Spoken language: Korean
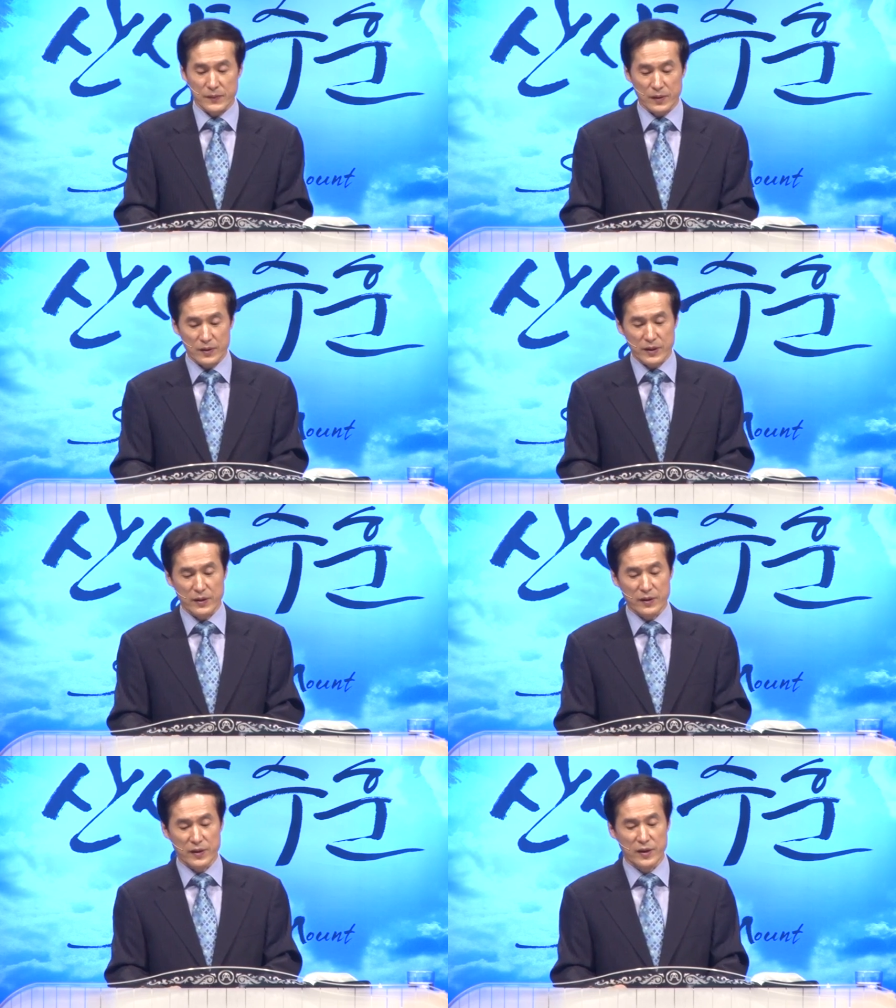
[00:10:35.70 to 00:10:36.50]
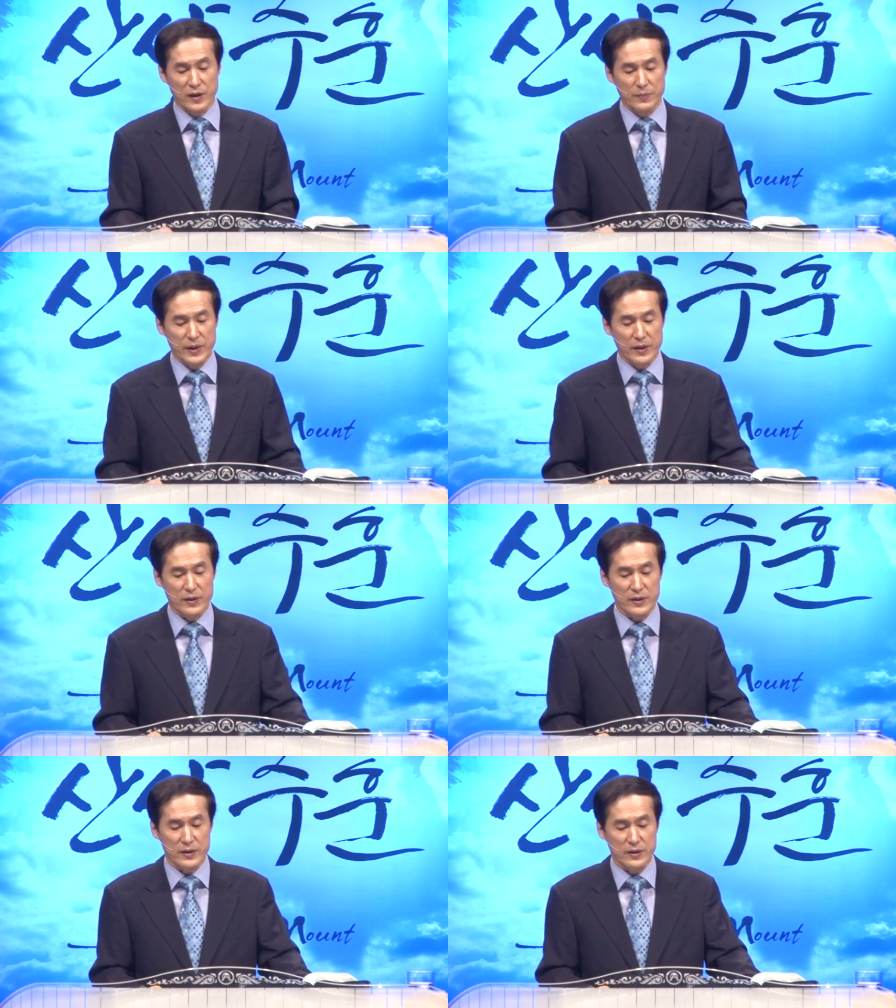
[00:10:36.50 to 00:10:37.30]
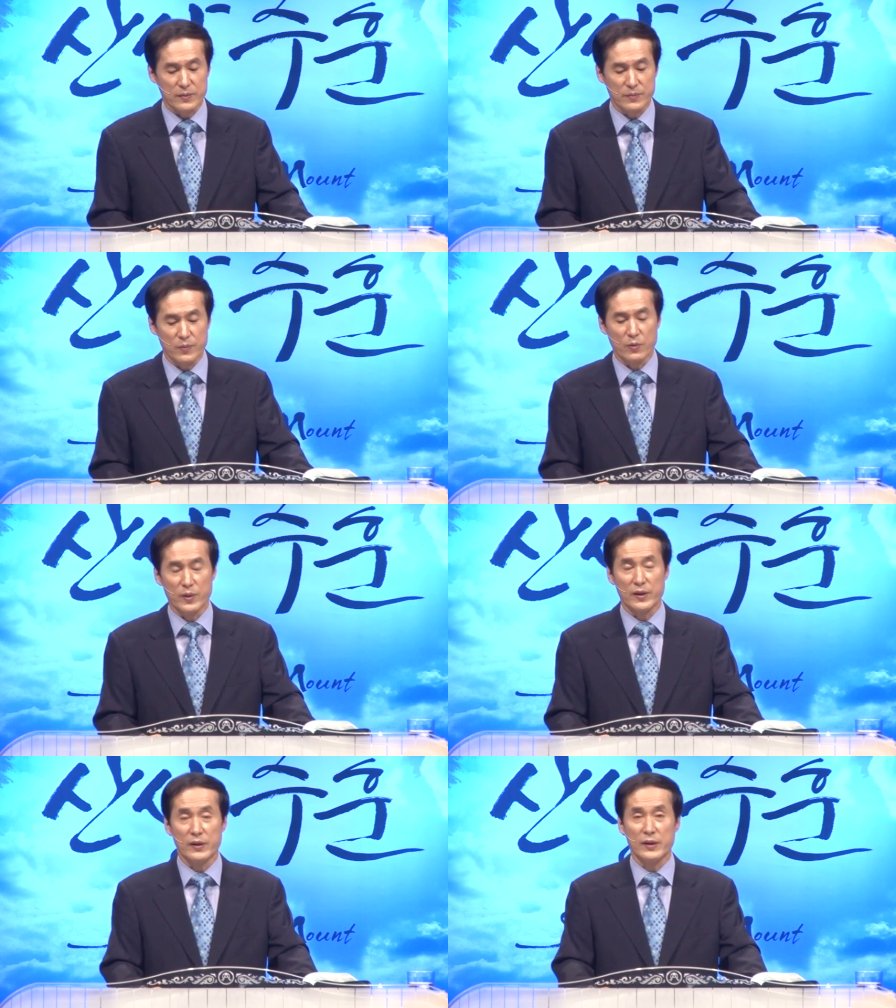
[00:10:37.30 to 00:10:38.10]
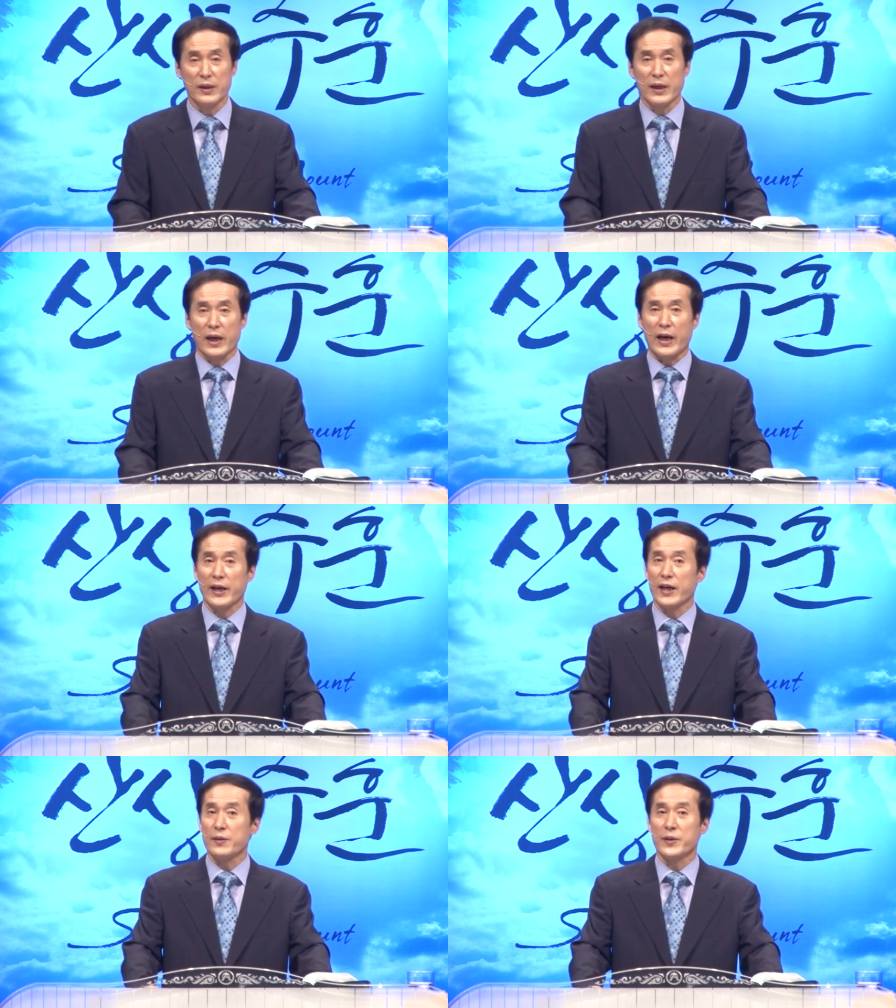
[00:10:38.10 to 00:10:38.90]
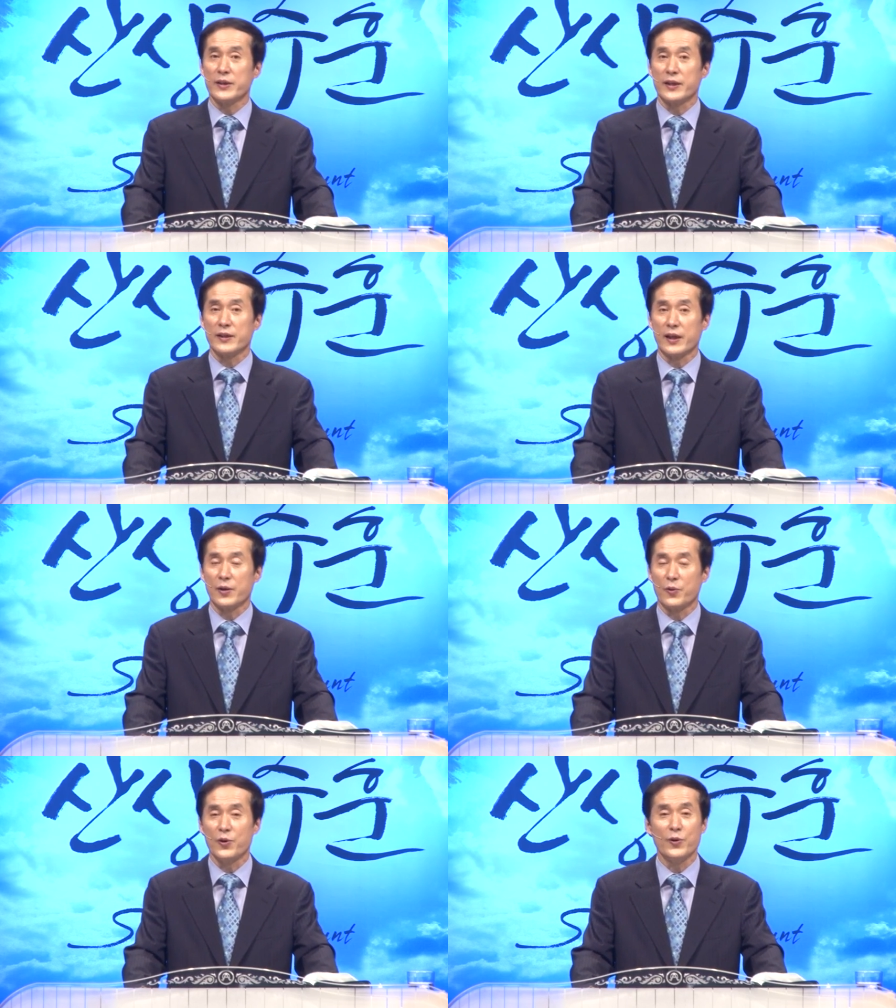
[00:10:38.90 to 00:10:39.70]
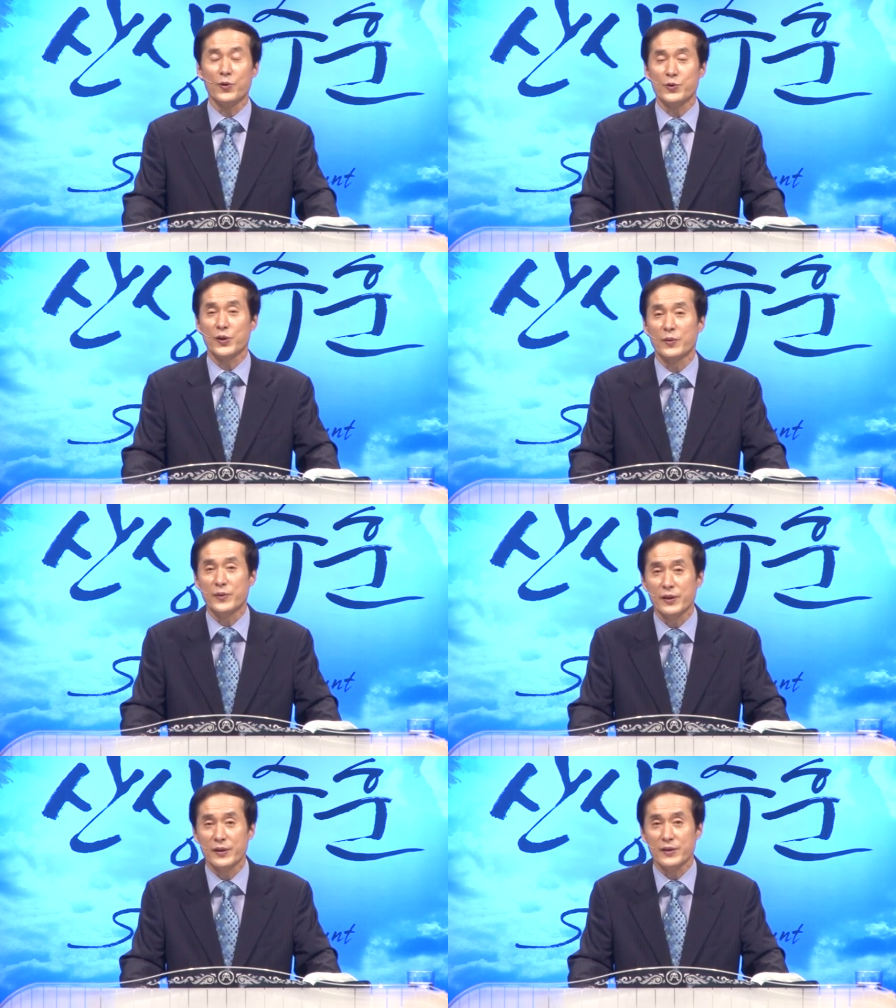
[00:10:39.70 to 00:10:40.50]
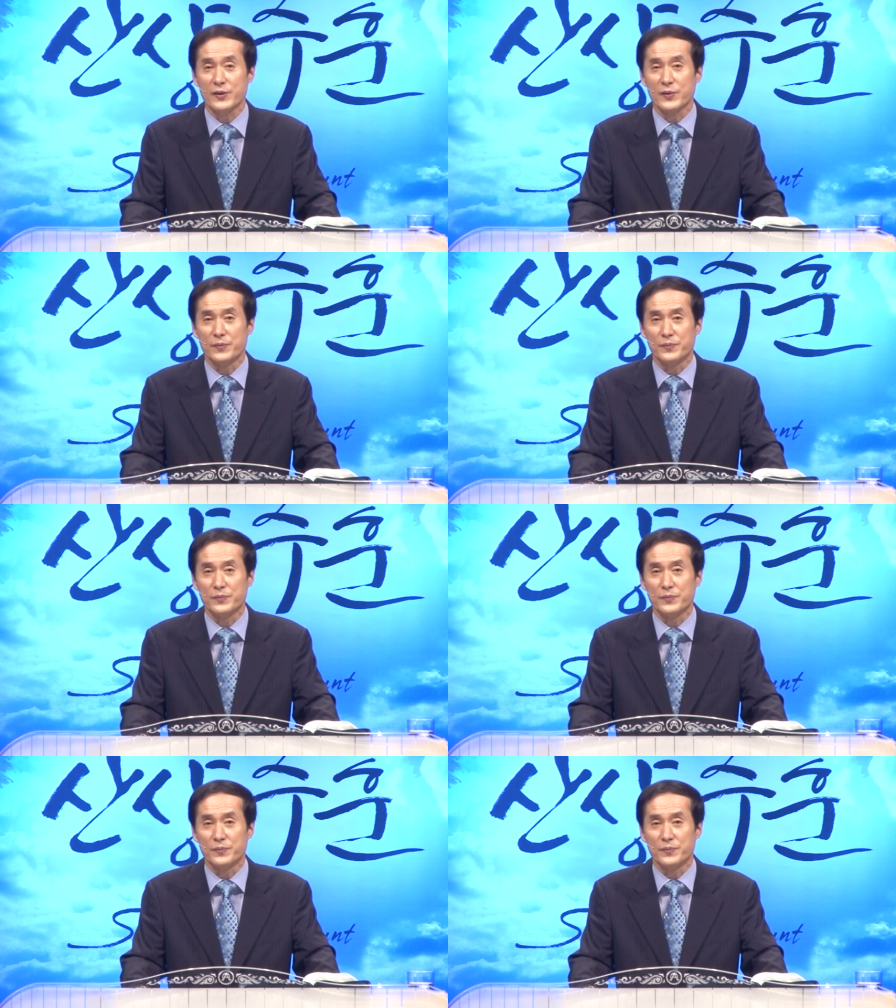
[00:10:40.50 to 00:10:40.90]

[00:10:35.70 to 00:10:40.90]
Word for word: 그래서 이런 흠 있는 몸을 하나님의 재단에 올려놓을 수가 없는 거지요.